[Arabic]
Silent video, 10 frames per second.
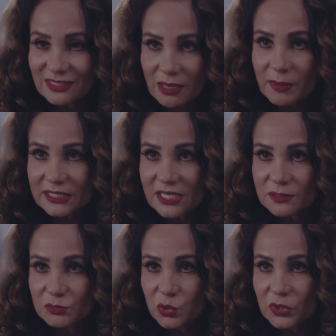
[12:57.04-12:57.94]
ما انت طبعا
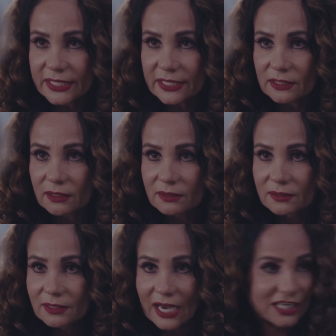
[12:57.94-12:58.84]
لازم تقول كده
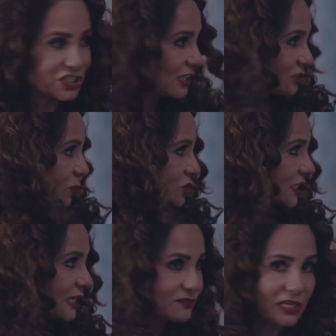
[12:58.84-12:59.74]
علشان
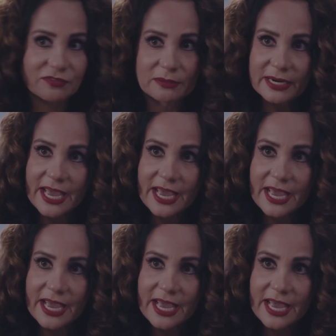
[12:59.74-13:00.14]
تبص لنفسك في